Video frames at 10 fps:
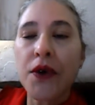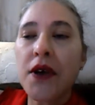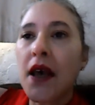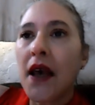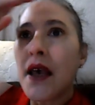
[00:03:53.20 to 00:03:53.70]

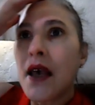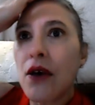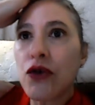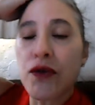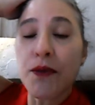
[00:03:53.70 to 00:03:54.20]
Porque
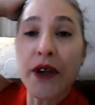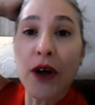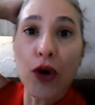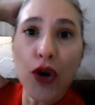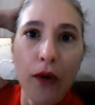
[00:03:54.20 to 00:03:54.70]
eu sou muito
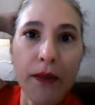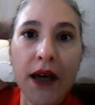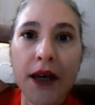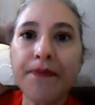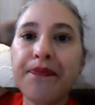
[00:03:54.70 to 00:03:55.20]

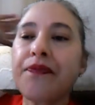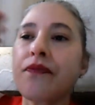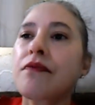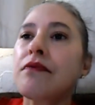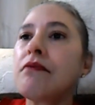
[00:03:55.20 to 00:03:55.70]
econômica.
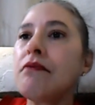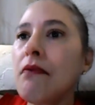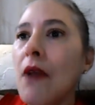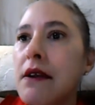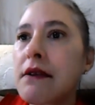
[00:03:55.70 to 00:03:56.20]

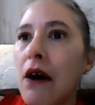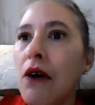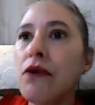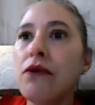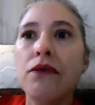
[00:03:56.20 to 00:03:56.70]

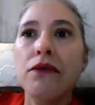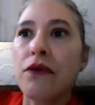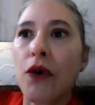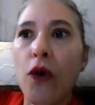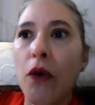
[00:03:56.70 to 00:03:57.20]
Então,
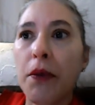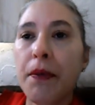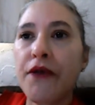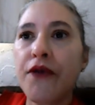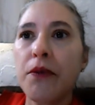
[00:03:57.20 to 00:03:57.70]
eu compro
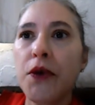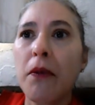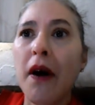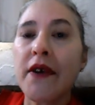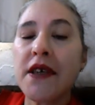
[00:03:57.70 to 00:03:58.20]
perfume
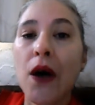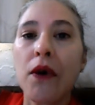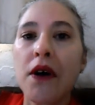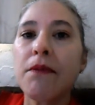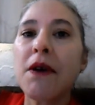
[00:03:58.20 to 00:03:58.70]
uma vez
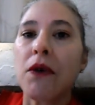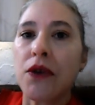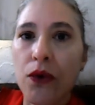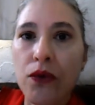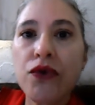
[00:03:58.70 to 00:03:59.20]
ao ano, mas
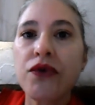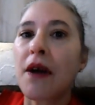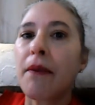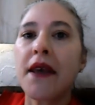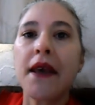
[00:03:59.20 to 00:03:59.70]
quando eu uso
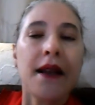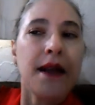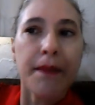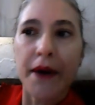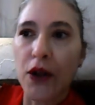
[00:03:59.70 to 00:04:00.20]
também
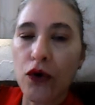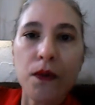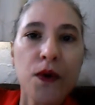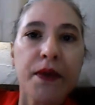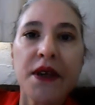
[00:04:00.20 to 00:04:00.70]
ele
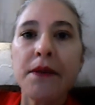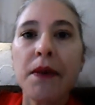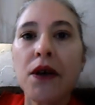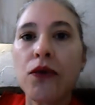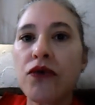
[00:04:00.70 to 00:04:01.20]
todo mundo
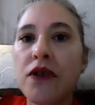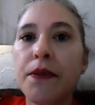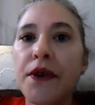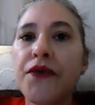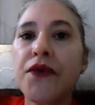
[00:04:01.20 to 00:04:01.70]
perceber que eu tô
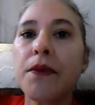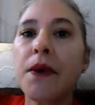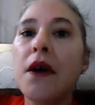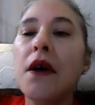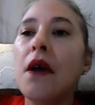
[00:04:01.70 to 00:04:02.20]
usando perfume.
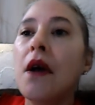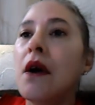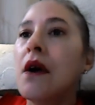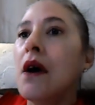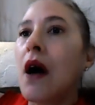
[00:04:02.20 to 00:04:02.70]

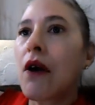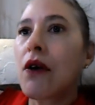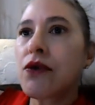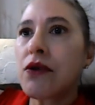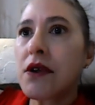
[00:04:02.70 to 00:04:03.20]

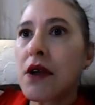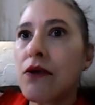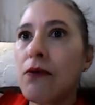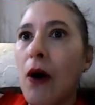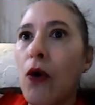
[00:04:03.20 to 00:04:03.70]
Agora eu tô
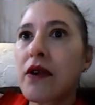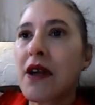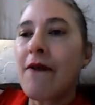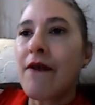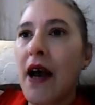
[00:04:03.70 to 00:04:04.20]
entrando numa
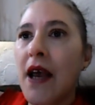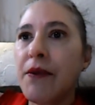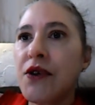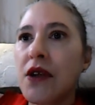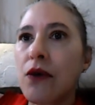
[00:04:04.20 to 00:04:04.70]
outra
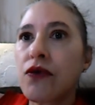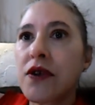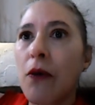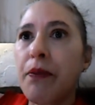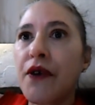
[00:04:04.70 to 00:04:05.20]
vibe de não
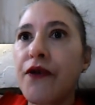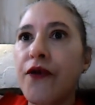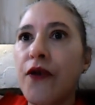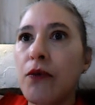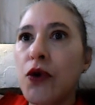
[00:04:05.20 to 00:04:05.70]
usar o
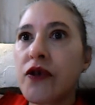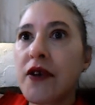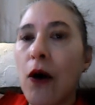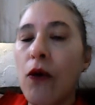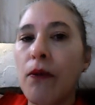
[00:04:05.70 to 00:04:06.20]
perfume,
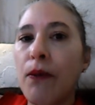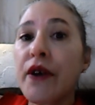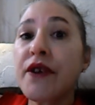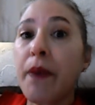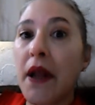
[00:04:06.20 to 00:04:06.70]
usar o
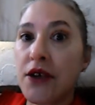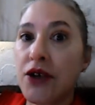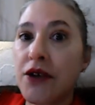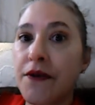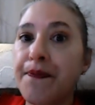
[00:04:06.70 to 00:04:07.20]
body
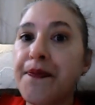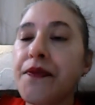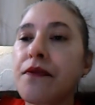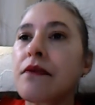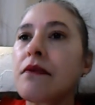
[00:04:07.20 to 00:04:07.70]
splash.
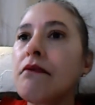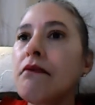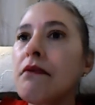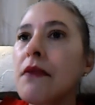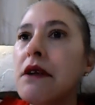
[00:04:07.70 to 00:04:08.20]

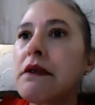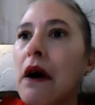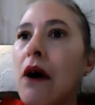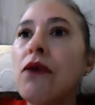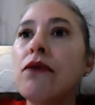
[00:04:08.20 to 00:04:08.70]

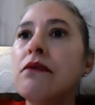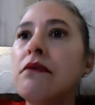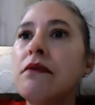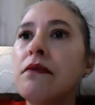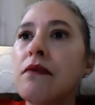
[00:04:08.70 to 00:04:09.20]

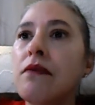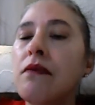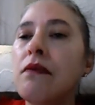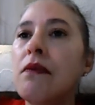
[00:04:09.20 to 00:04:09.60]
Então,